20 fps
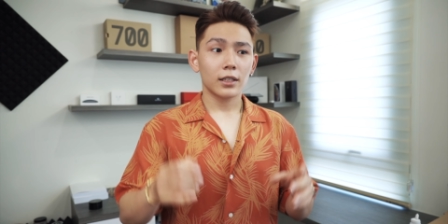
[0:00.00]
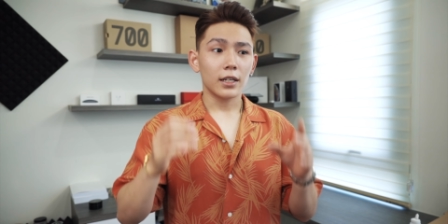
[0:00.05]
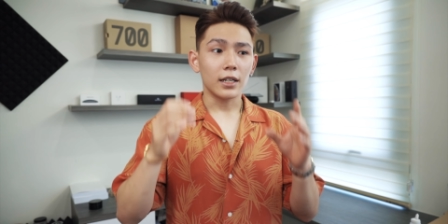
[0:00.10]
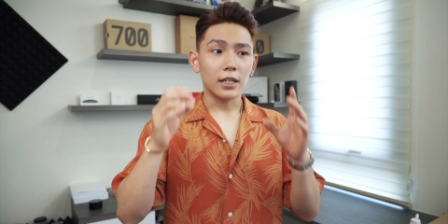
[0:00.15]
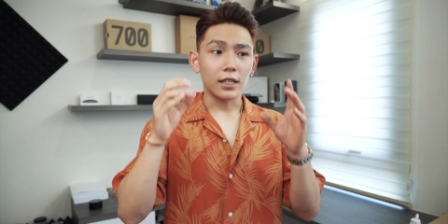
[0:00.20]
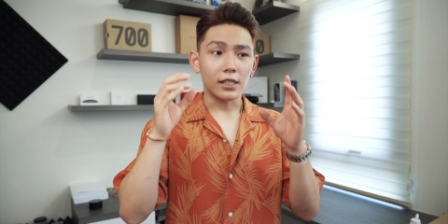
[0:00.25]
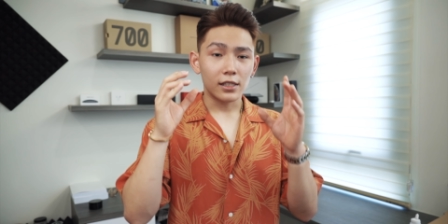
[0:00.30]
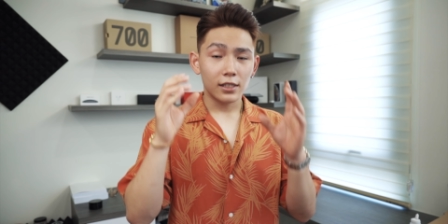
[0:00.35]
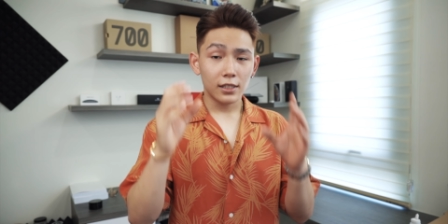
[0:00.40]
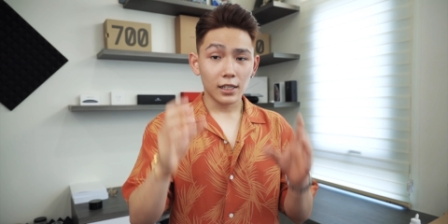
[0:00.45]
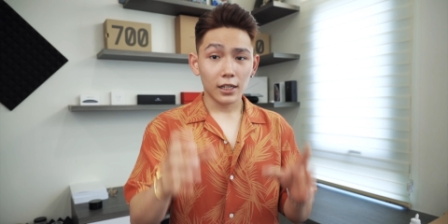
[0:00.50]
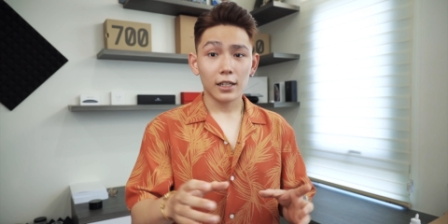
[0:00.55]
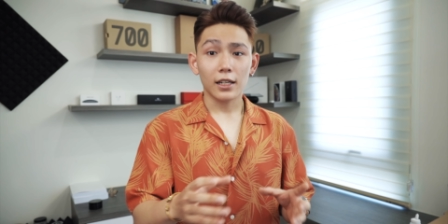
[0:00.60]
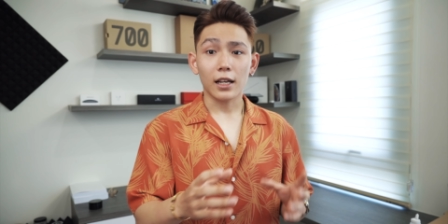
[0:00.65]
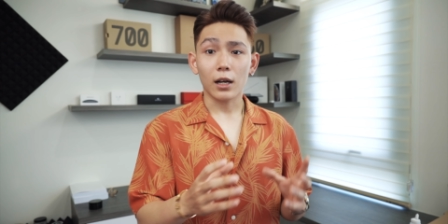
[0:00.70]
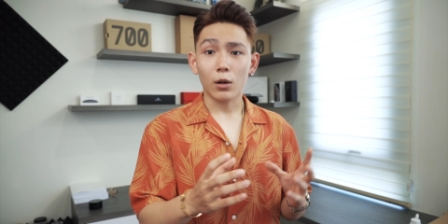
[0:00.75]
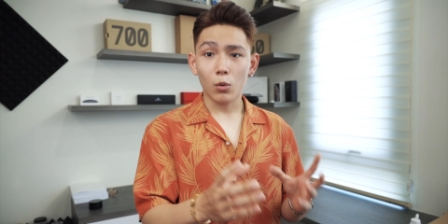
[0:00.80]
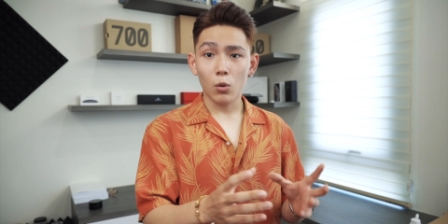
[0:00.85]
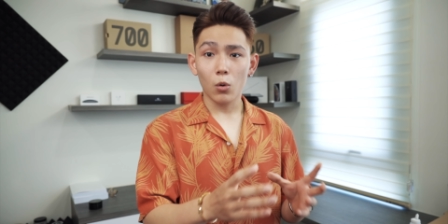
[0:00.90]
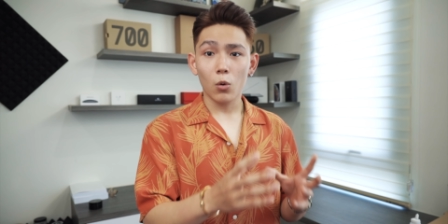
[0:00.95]
thì rất
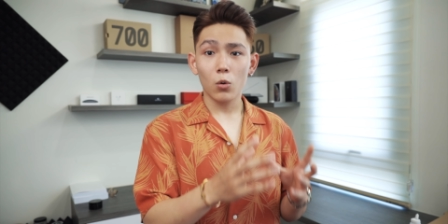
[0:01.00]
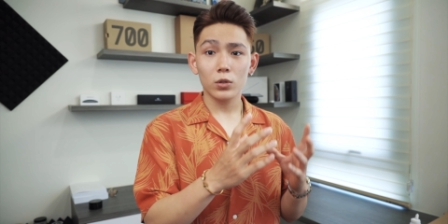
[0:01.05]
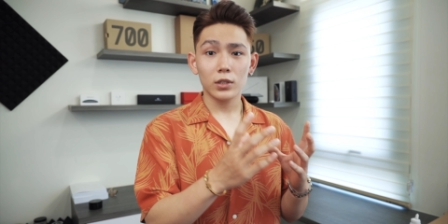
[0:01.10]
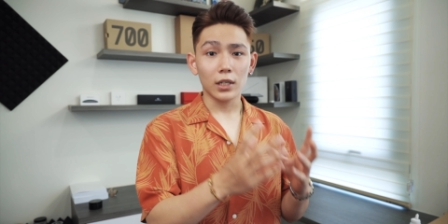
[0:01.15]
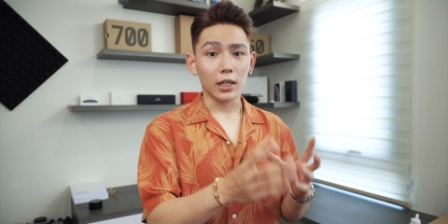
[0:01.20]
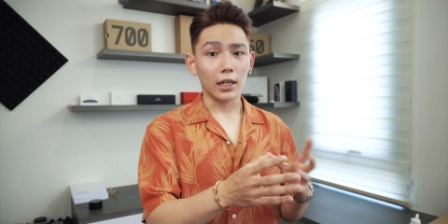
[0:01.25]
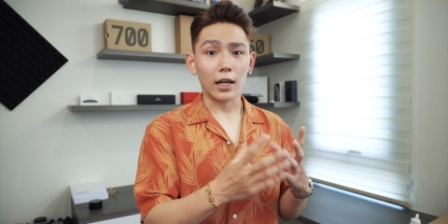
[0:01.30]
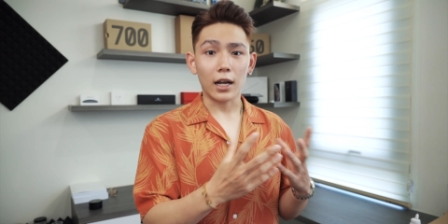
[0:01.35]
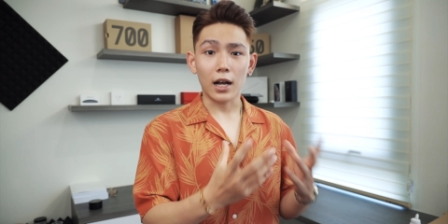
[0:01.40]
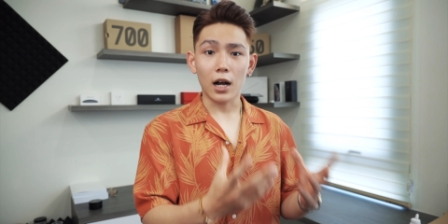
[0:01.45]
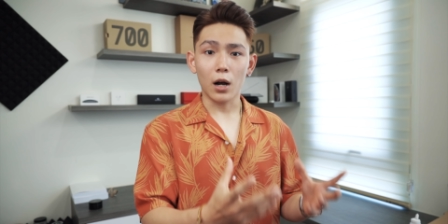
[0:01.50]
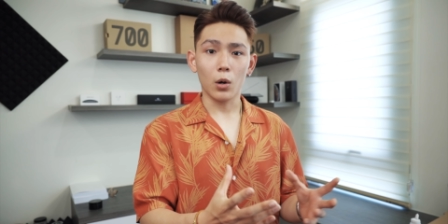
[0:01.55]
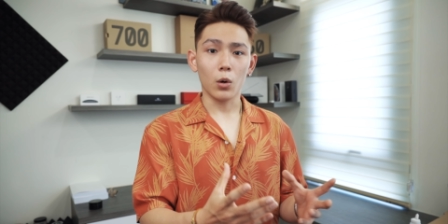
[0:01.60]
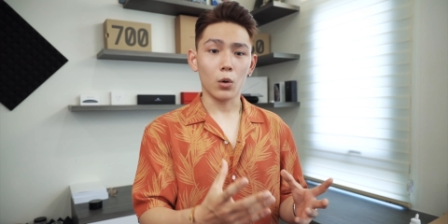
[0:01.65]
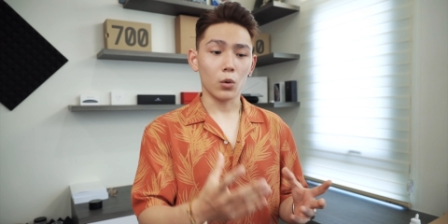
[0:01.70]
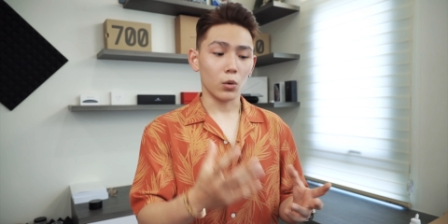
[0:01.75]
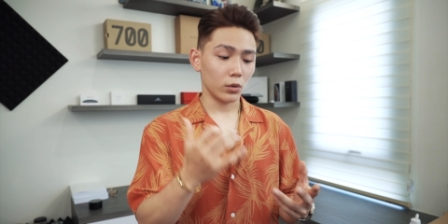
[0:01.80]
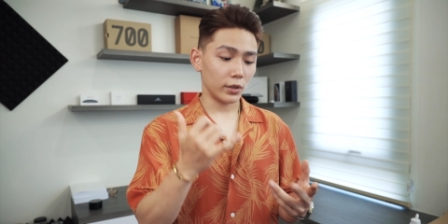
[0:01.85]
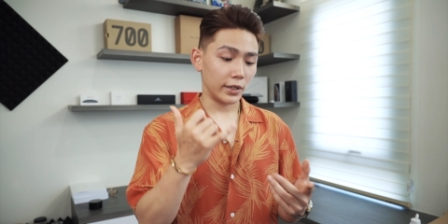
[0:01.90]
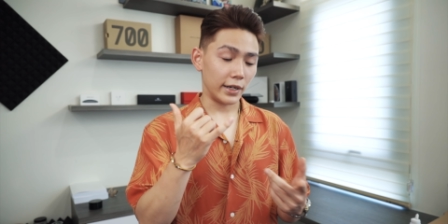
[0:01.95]
là cool rất là
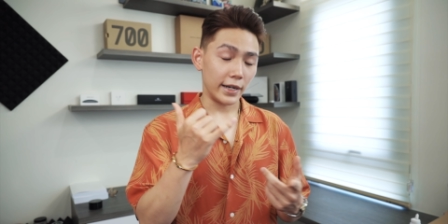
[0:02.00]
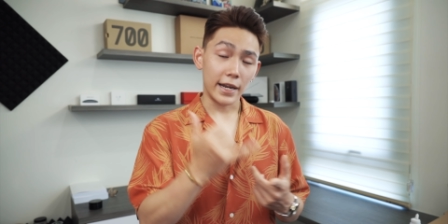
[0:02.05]
ngầu